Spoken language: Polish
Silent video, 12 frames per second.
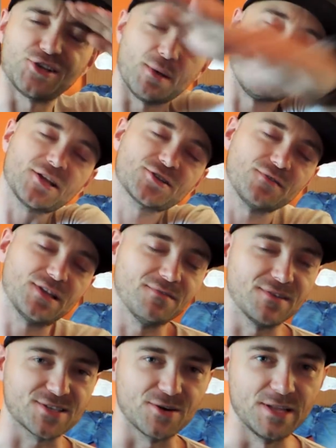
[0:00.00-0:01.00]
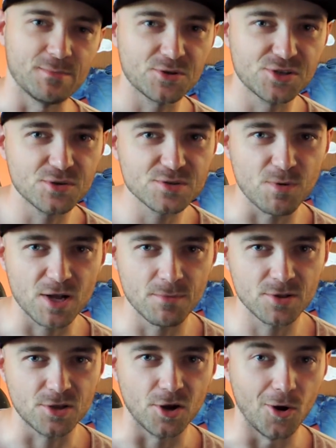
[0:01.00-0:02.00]
Siemaneczko, witam was w kolejnym odcinku z
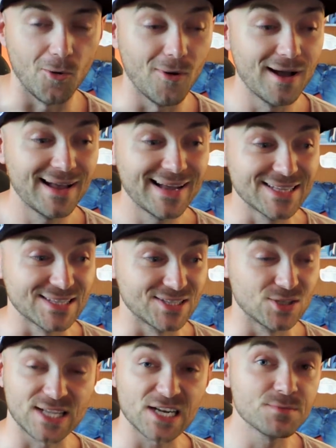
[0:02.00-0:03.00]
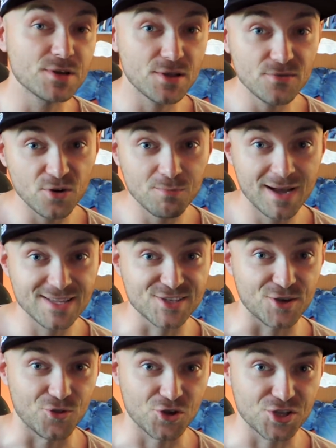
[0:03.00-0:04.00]
Pokémon GO. Dostaliśmy
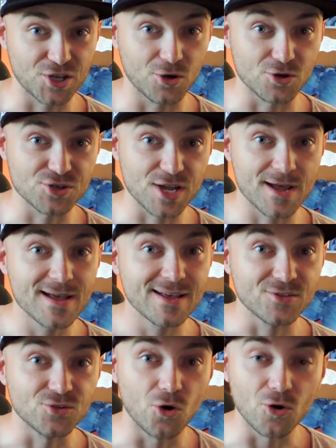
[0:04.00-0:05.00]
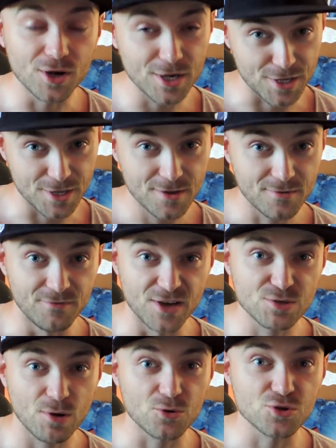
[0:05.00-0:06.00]
informację odnośnie tego, że do gry
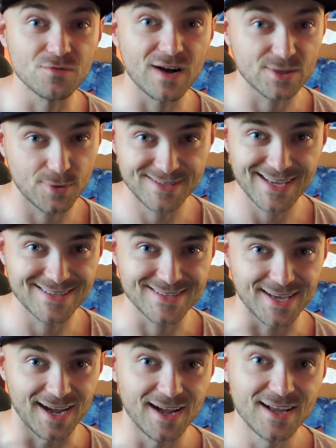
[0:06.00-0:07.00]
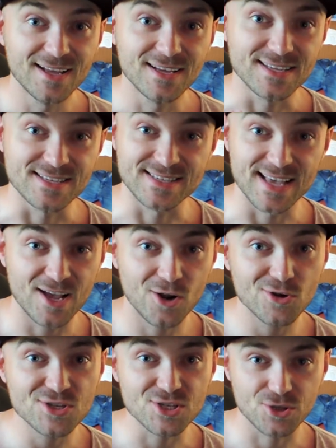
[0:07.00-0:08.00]
weszła już nowa aktualizacja
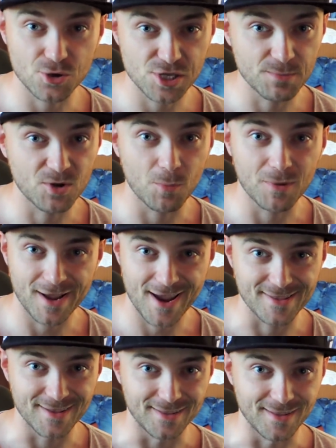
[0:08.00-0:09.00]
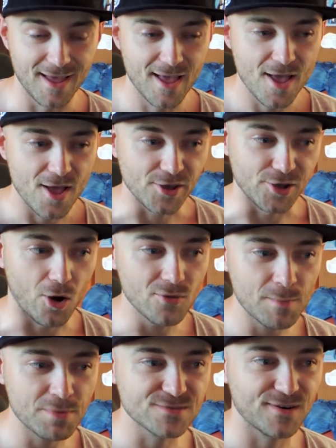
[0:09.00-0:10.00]
0107.1 i
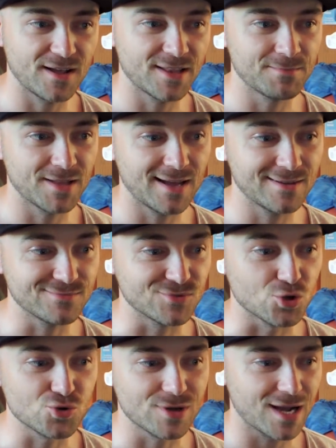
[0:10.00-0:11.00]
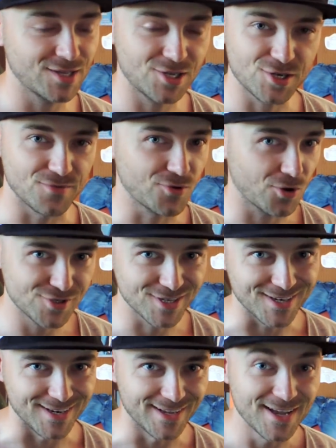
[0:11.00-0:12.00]
ona pozwala nam na doszukanie się w kodzie
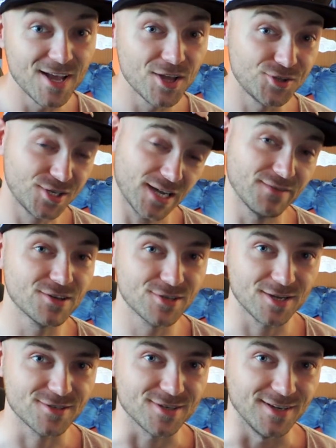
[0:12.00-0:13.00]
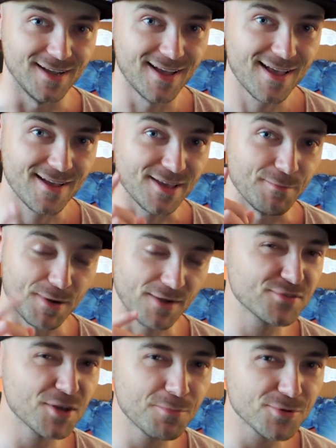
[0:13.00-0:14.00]
gry ciekawych rzeczy. I
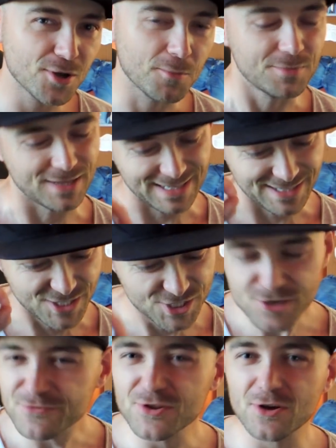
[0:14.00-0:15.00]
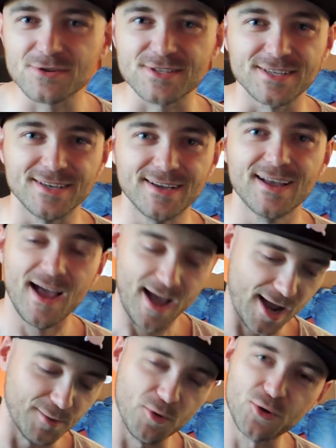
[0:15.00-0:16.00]
prawdopodobnie dziś w nocy
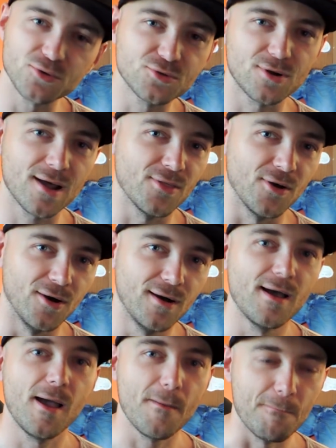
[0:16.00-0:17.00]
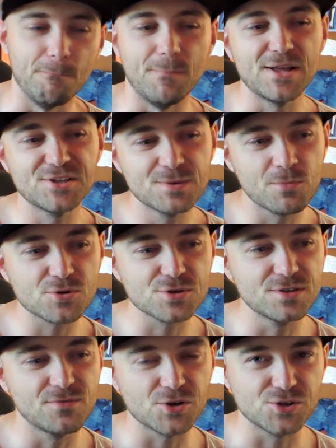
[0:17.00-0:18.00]
albo jutro rano będzie
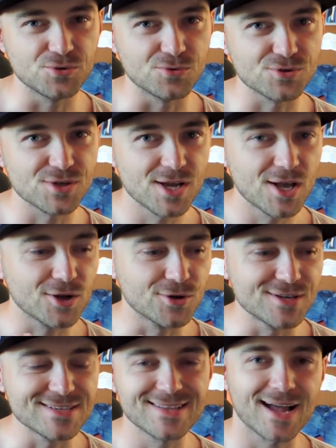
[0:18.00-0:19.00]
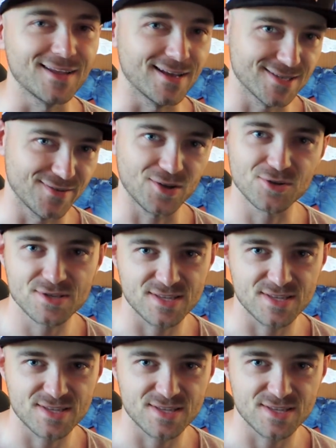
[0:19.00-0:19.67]
możliwość już korzystania z nowego